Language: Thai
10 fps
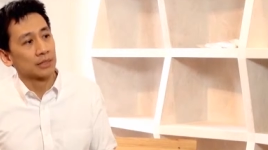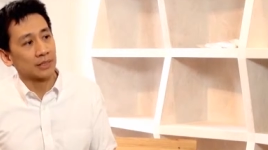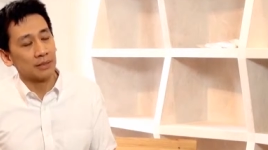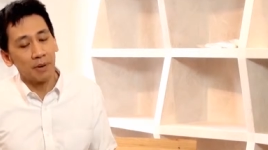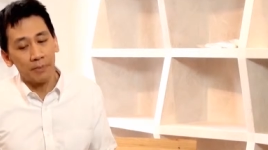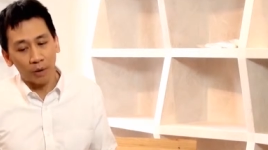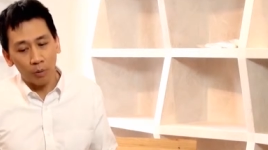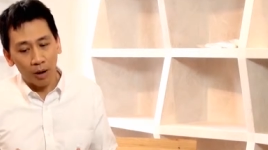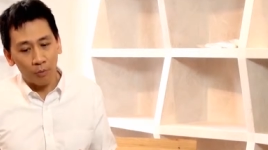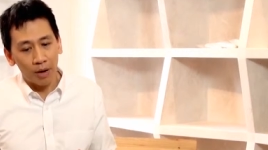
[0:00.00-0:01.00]
ฉะนั้นมันหมาย
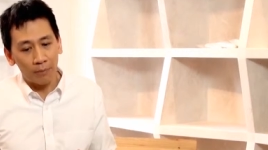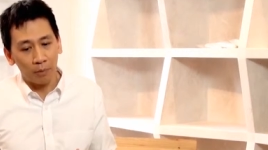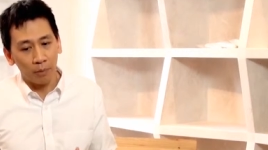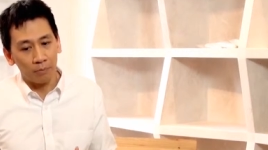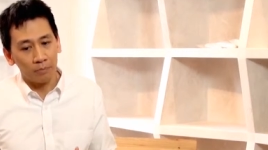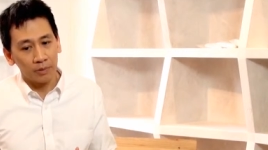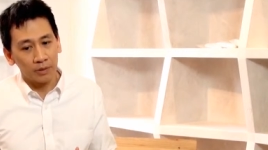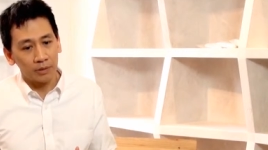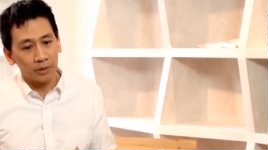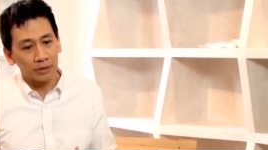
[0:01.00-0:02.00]
ความว่าผม
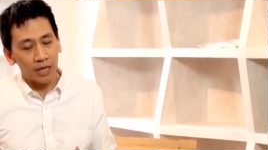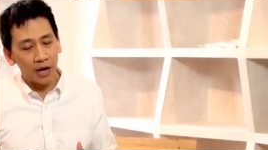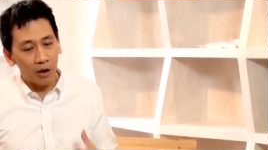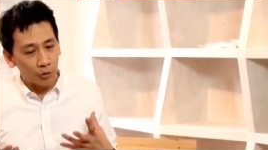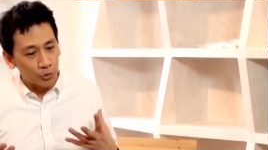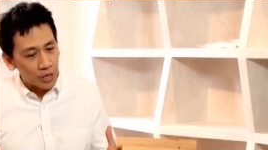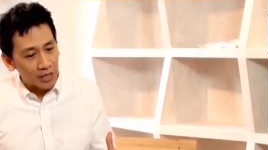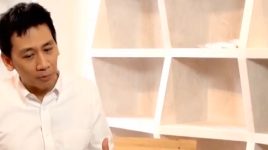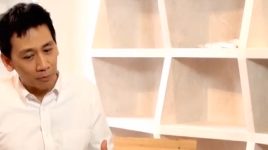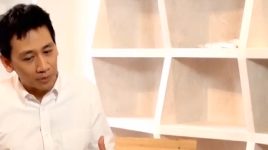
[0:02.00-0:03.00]
ถ้าเขาอนุญา
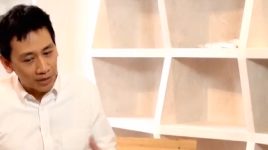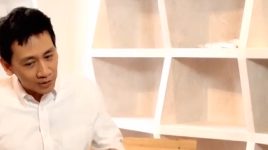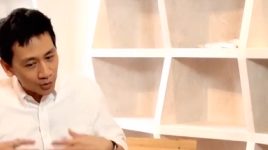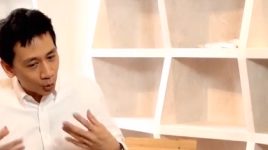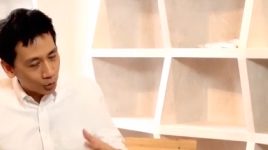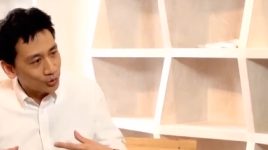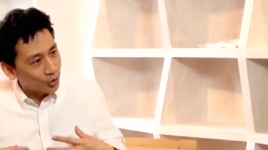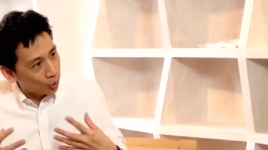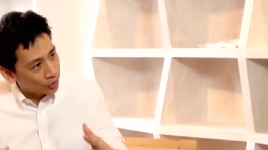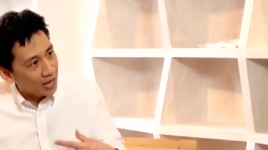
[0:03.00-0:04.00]
ตให้ผมคิดค้น
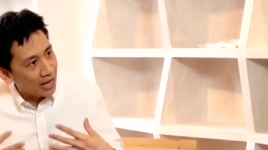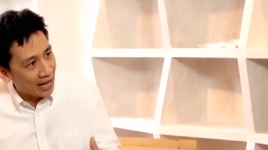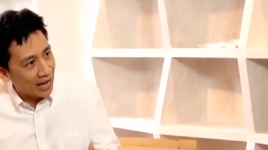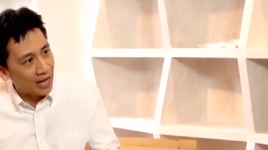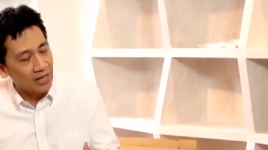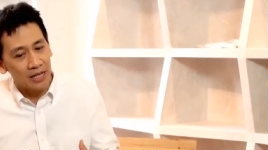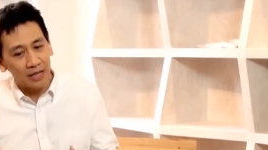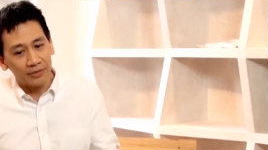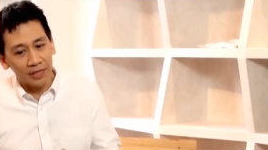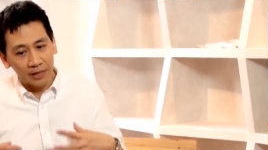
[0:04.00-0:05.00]
ค้นหา
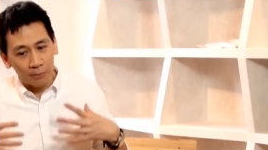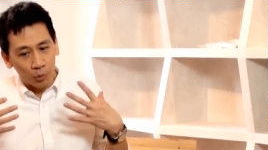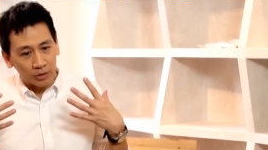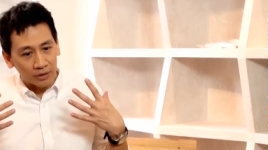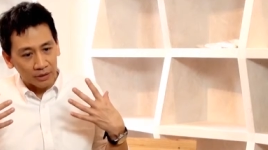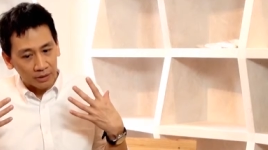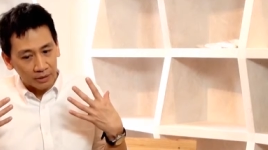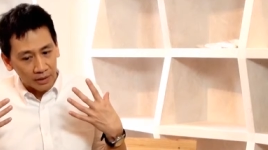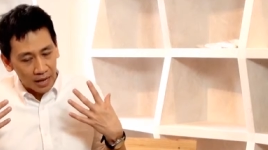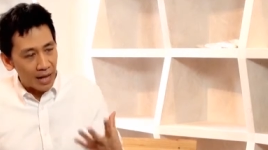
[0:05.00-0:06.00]
ในกระบวน
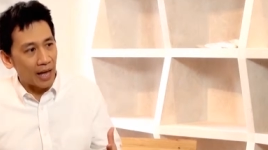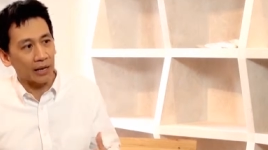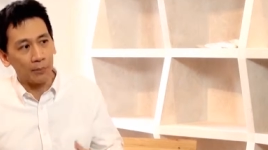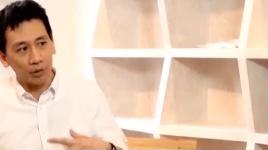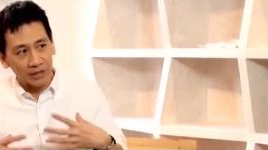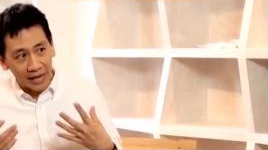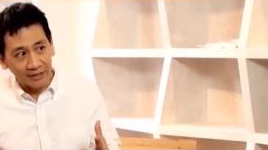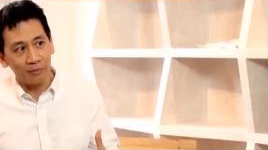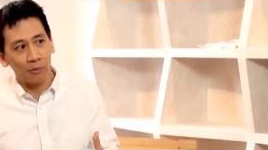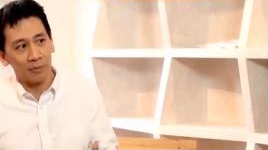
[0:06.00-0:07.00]
ท่ากระบวนทั
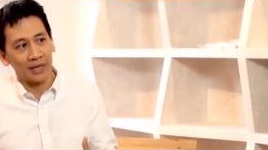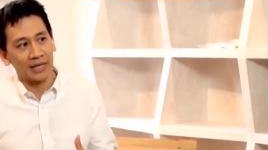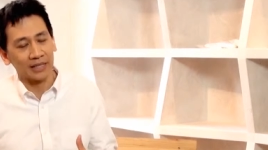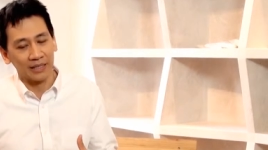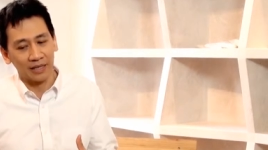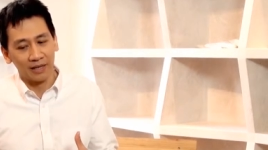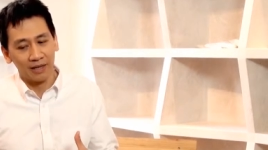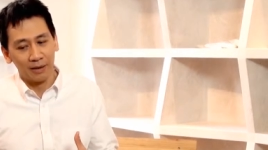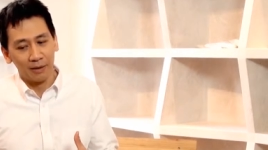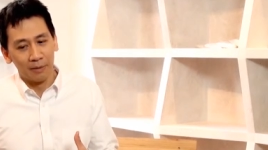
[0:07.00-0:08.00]
ศน์ของผมเองเนี่ย
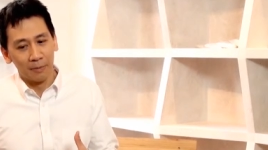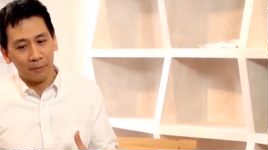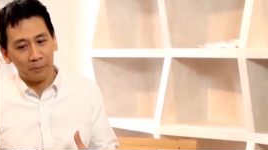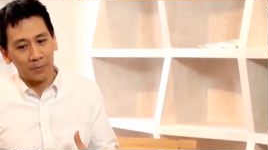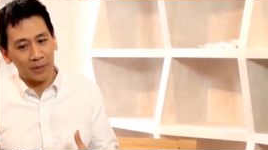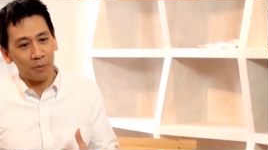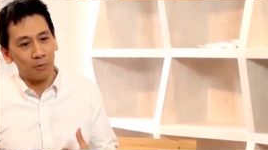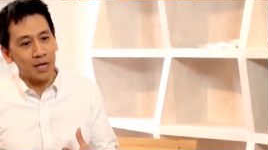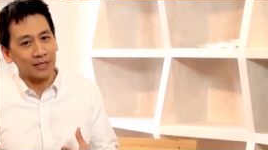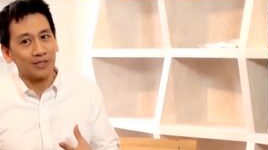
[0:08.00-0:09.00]
ฉะนั้นผ
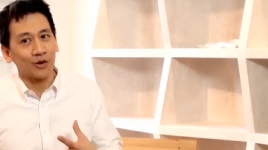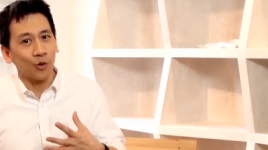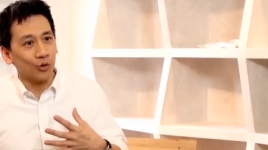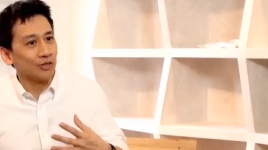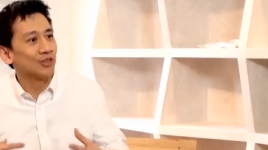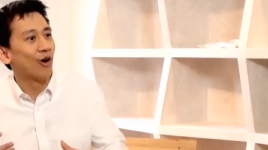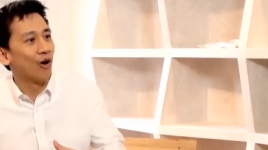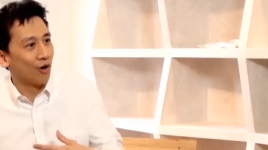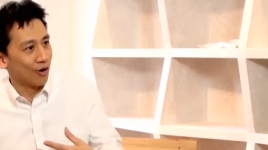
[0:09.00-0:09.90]
มอยากที่จะค้นต่อ